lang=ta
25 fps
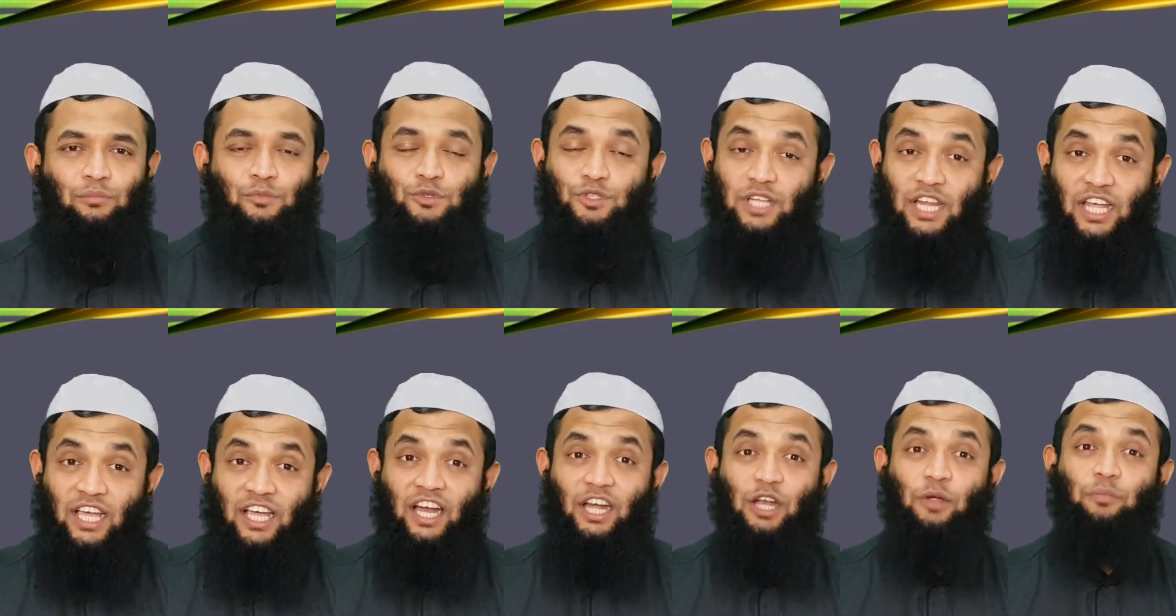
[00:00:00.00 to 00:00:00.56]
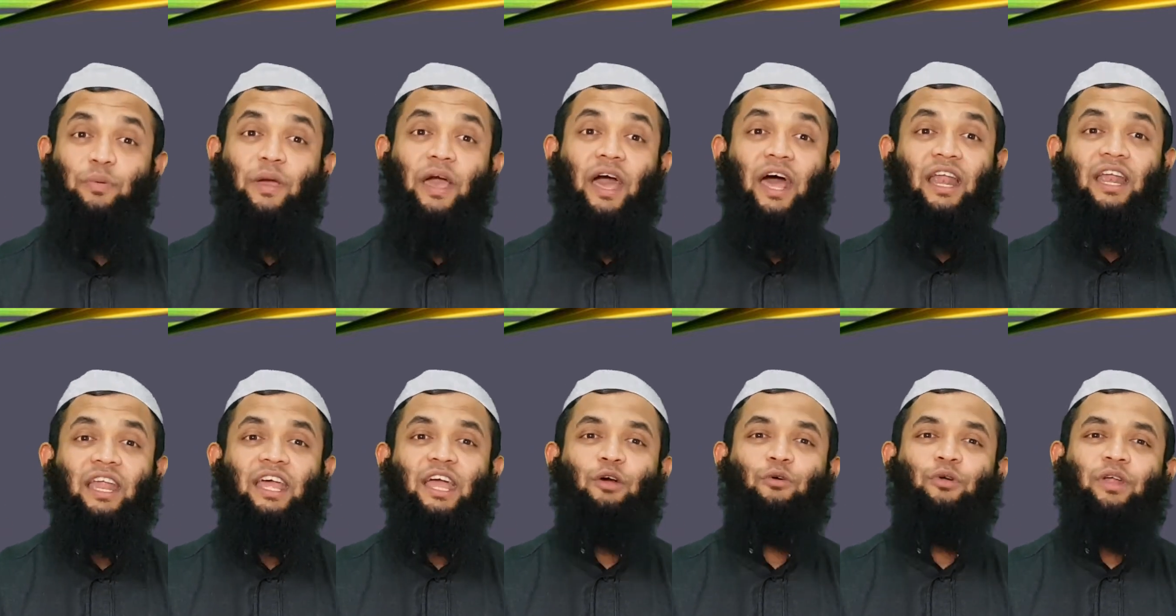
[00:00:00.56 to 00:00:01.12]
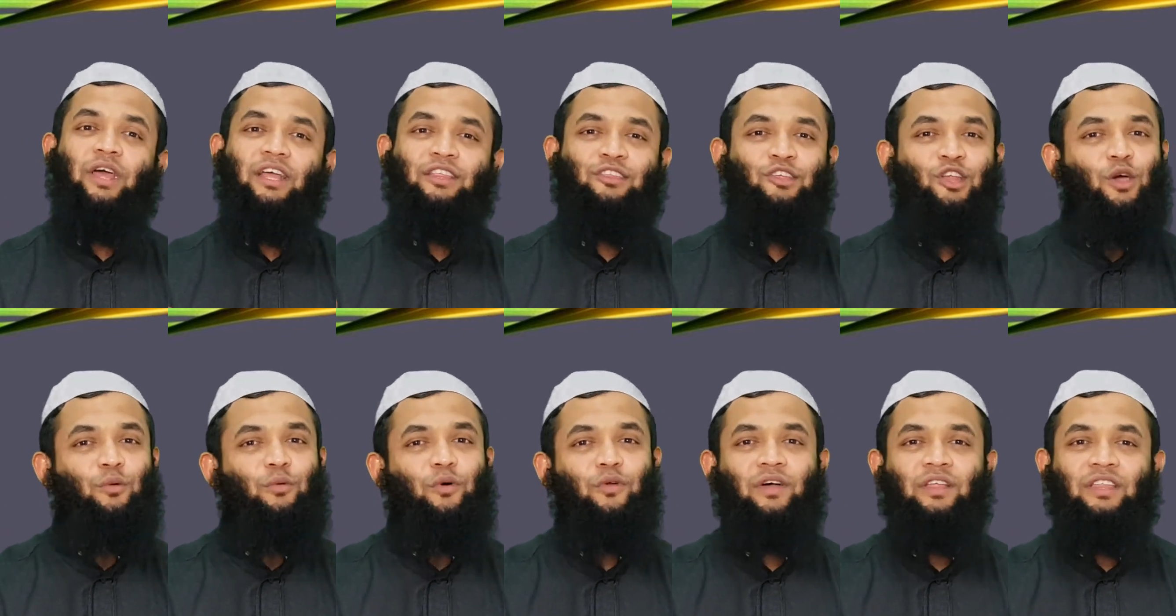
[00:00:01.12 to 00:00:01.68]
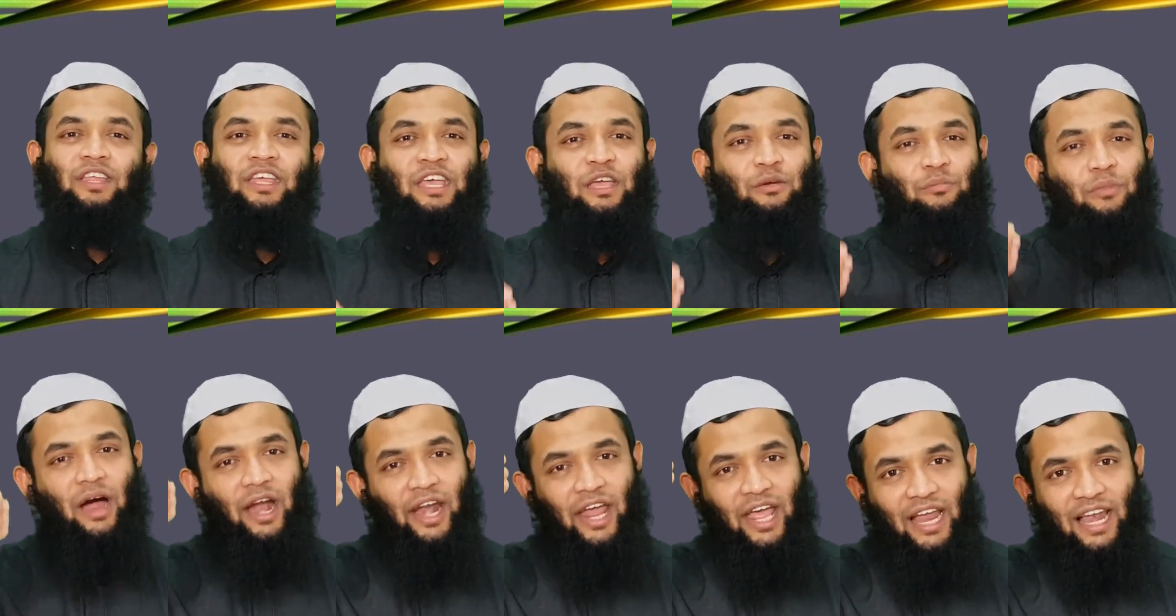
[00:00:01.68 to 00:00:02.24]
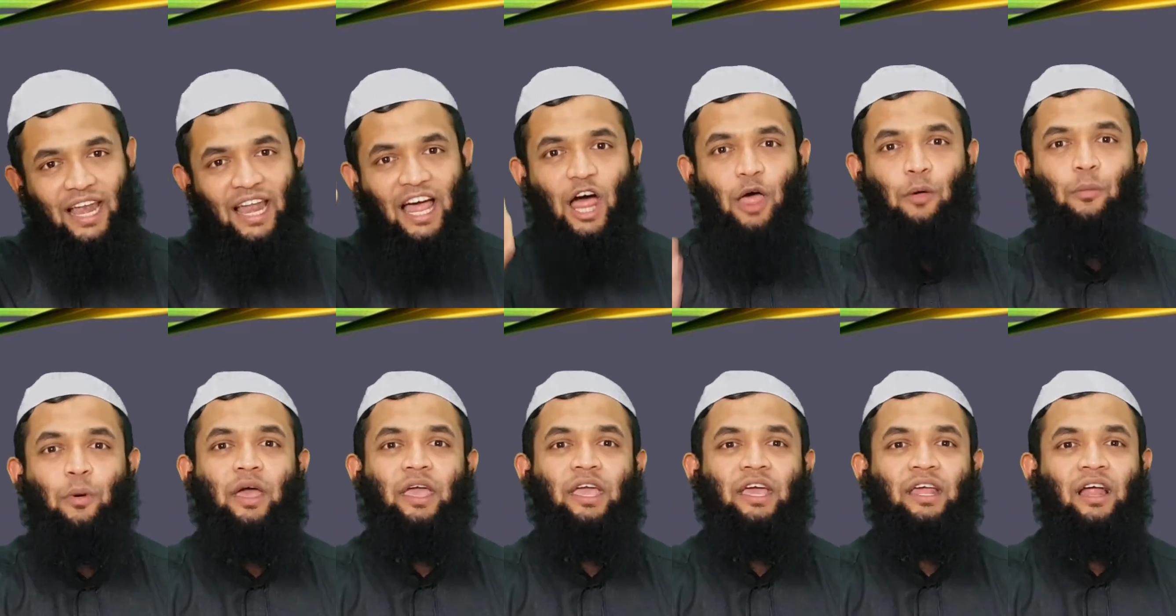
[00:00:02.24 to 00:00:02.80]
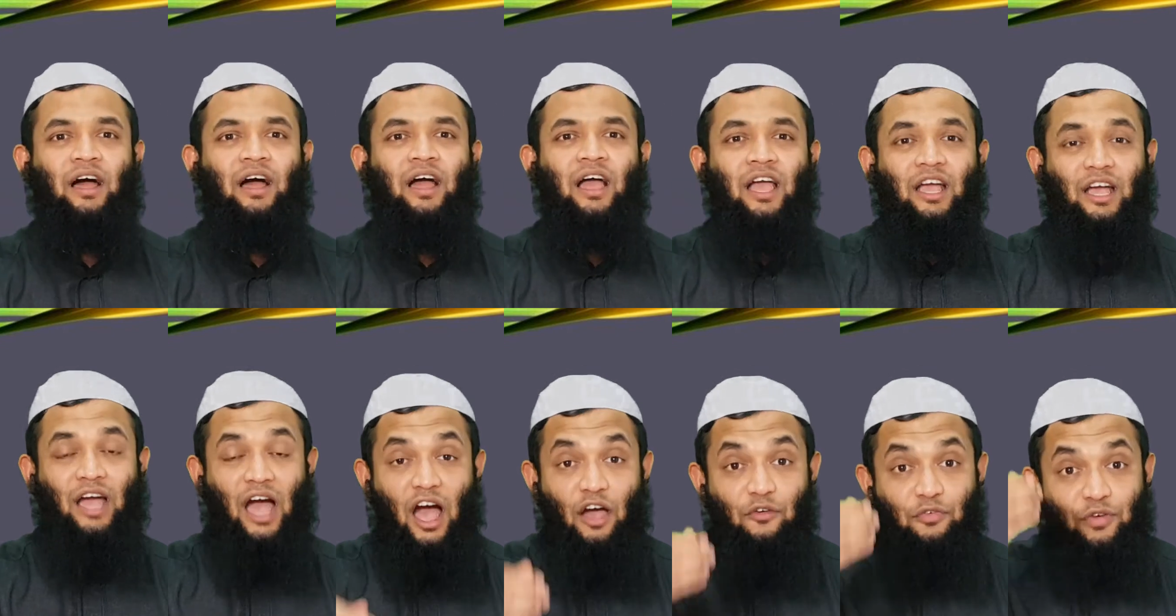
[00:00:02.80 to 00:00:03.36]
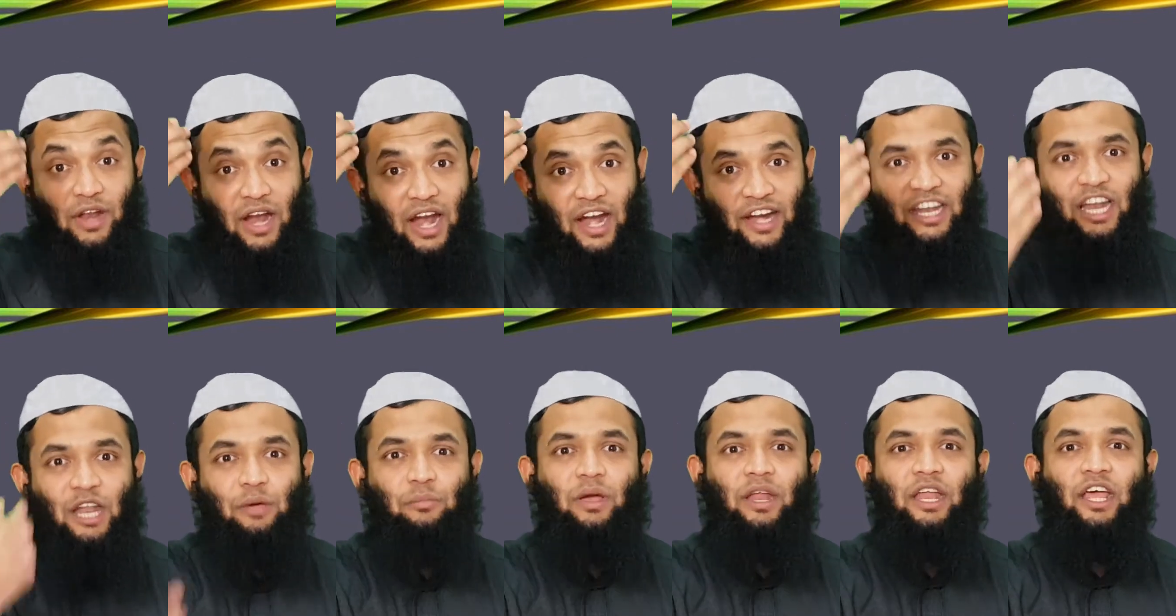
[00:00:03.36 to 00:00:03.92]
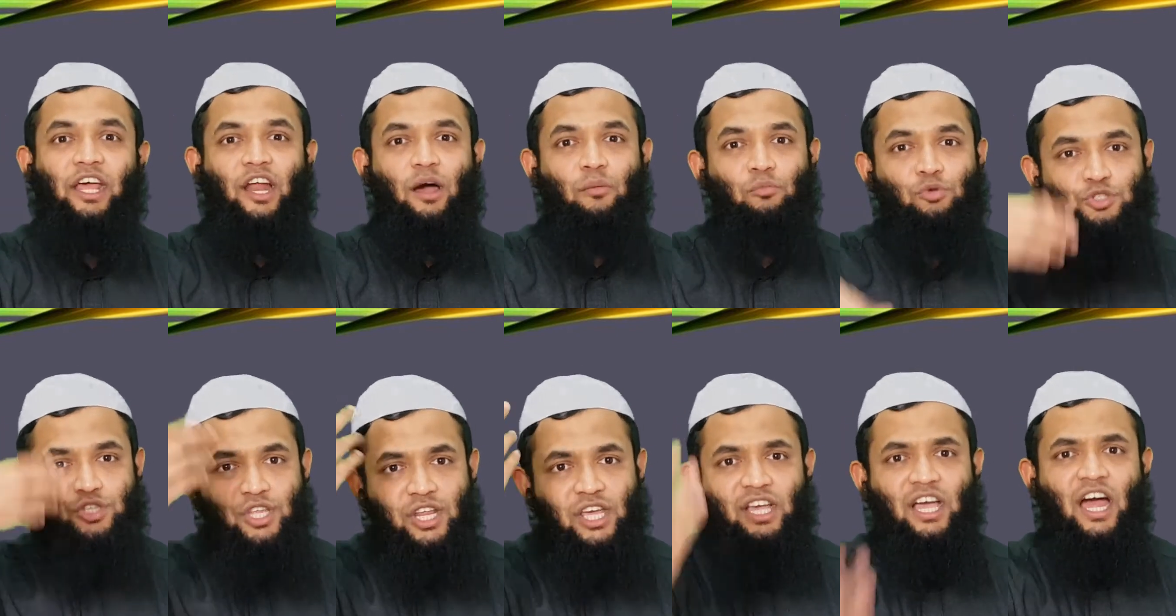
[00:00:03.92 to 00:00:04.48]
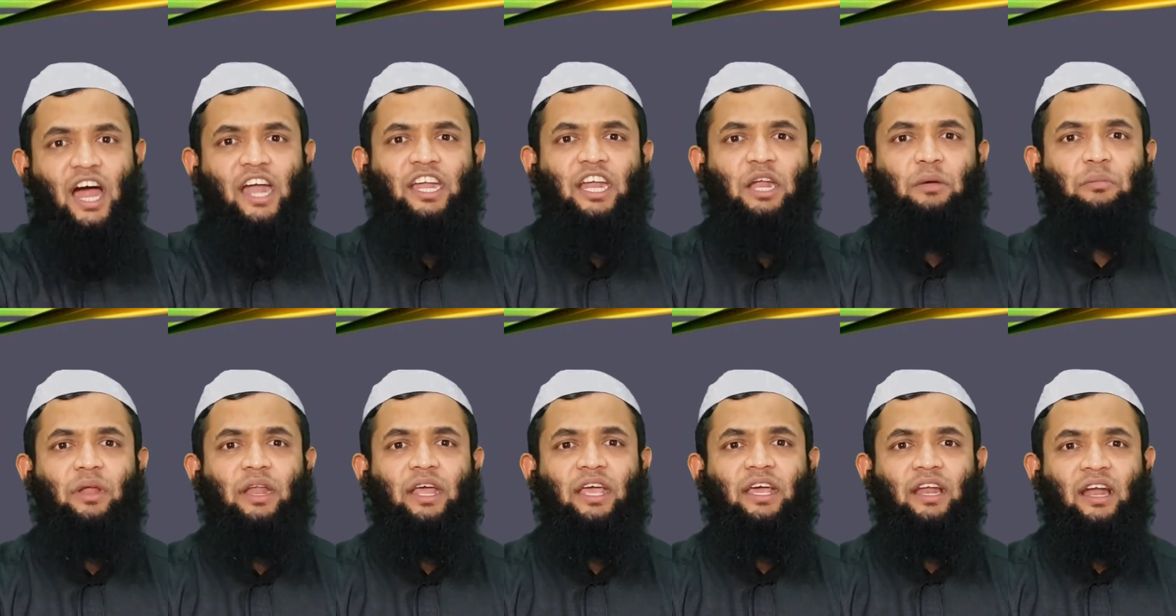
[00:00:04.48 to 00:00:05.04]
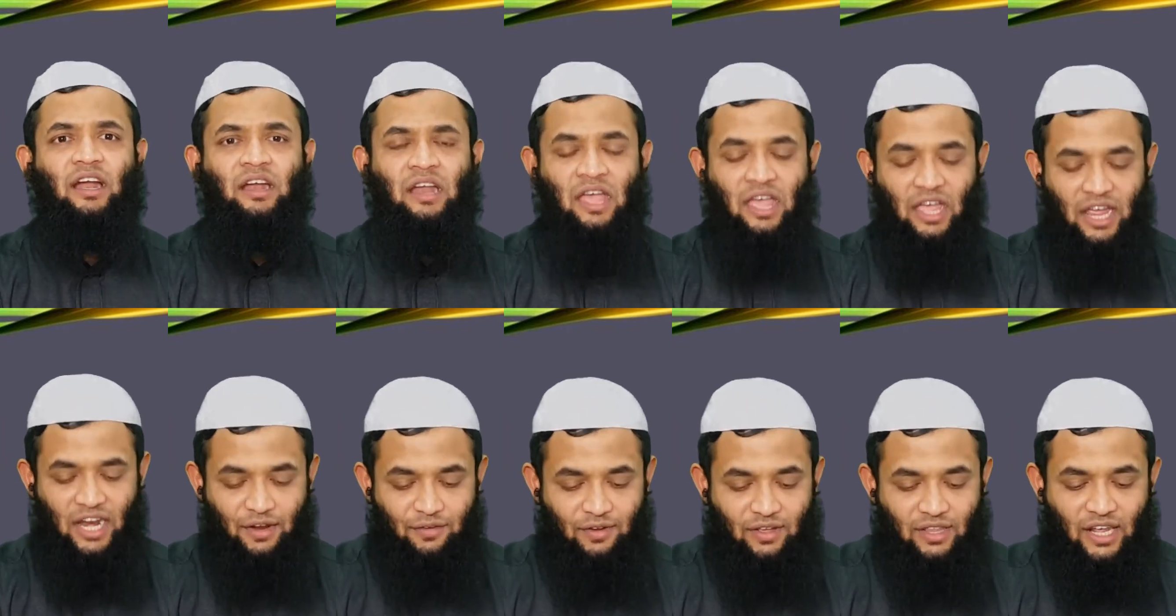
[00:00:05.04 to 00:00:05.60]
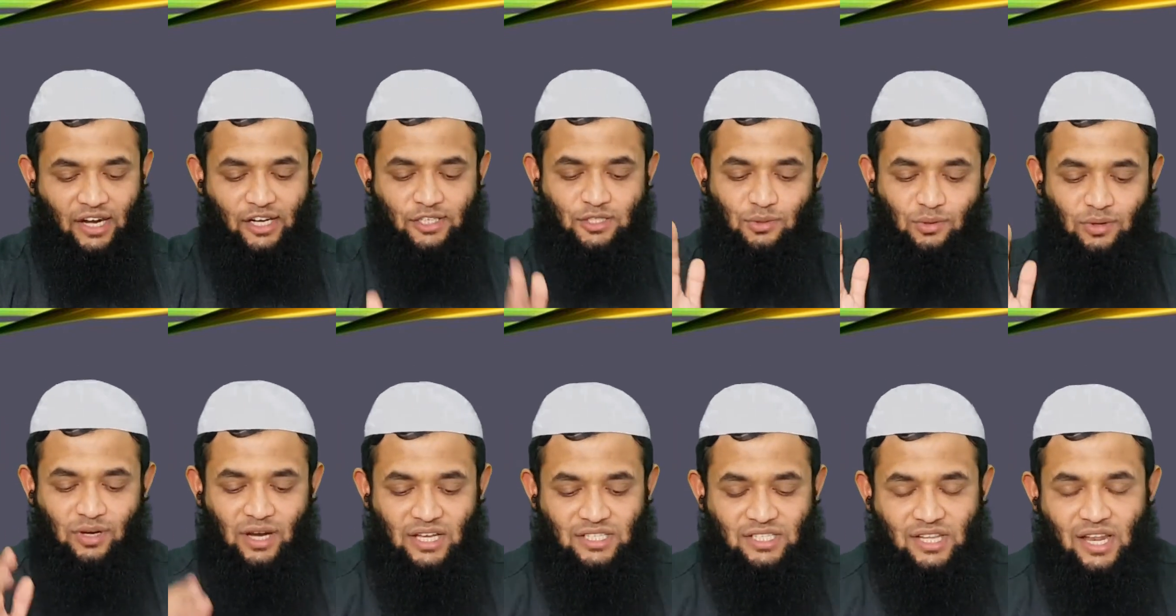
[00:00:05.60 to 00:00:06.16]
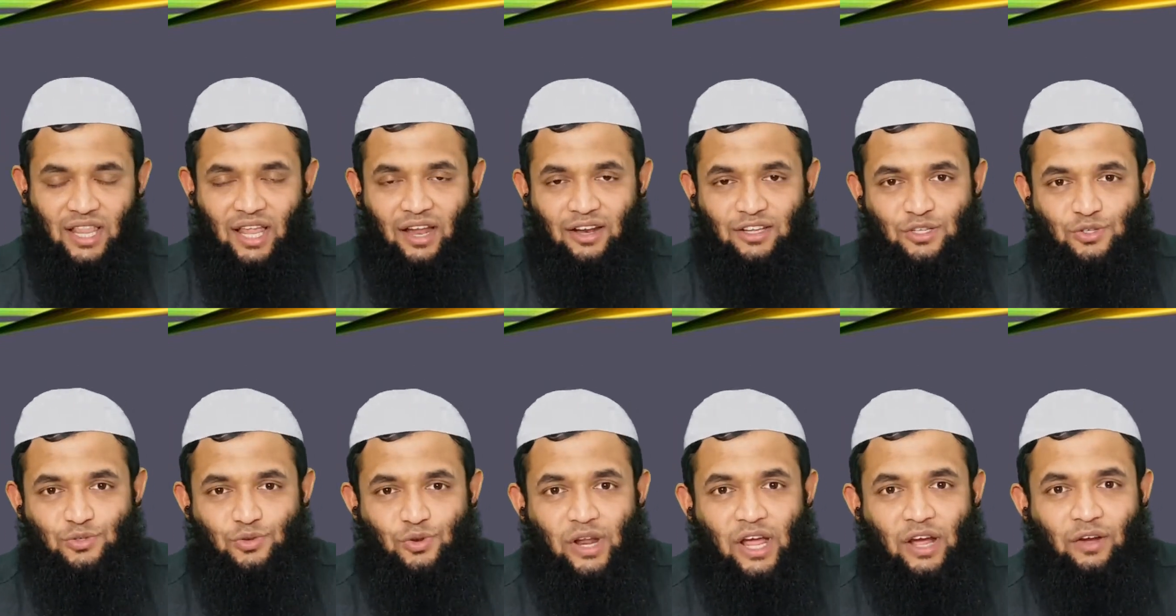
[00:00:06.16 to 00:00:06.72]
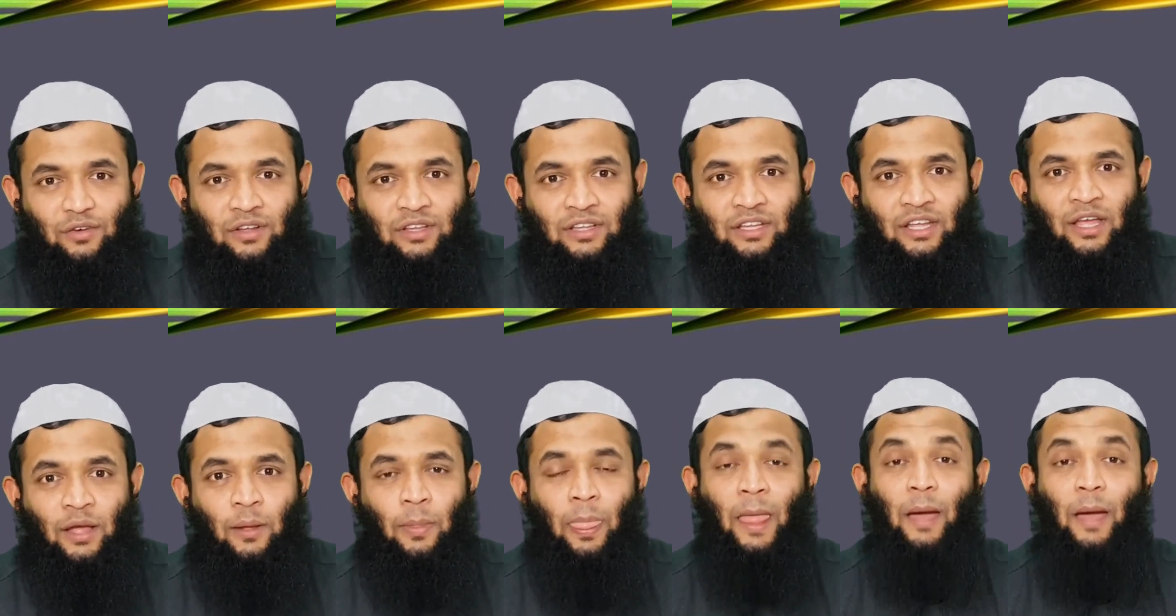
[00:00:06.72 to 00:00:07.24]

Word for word: முஸ்லீம்கள் பேரில் கூட எத்தனை பேர் வந்து ஈமானே இல்லாமல் இருக்கிறான் காஃபிரான் நிலைமையில இருக்கிறான் முஸ்லிக்கான் நிலைமையில இருக்கிறான் எனவே தான் ரசுல்லா சொல்லாசன் சொல்கிறாங்க வந்து